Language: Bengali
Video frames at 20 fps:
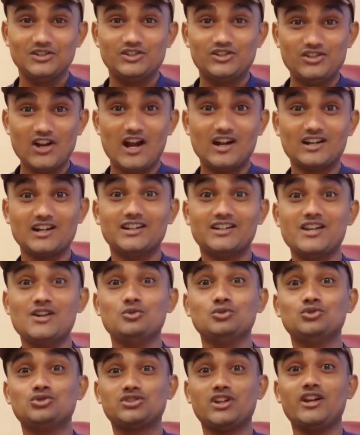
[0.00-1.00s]
স্টার্টার খেয়ে
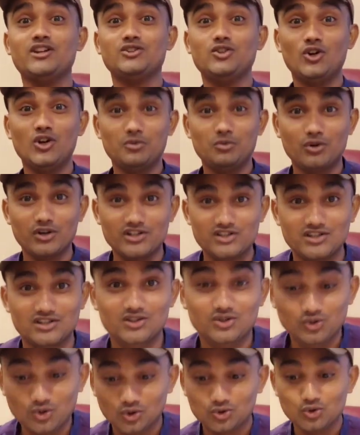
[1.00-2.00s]
উৎসাহিত হয়ে পড়েছি
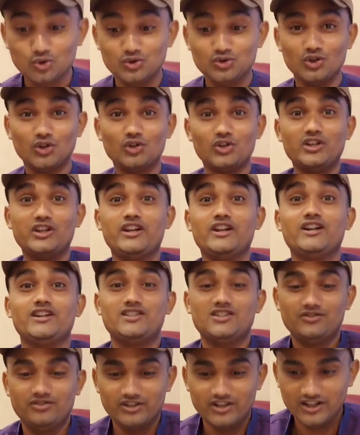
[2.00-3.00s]
নতুন ধরনের
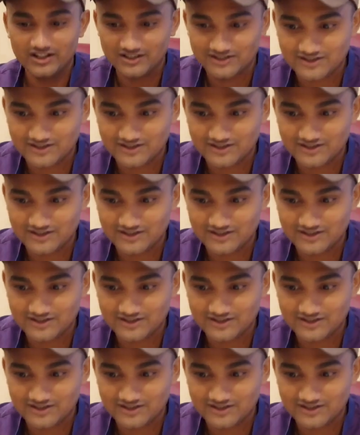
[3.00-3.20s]
এনার্জি ফিরে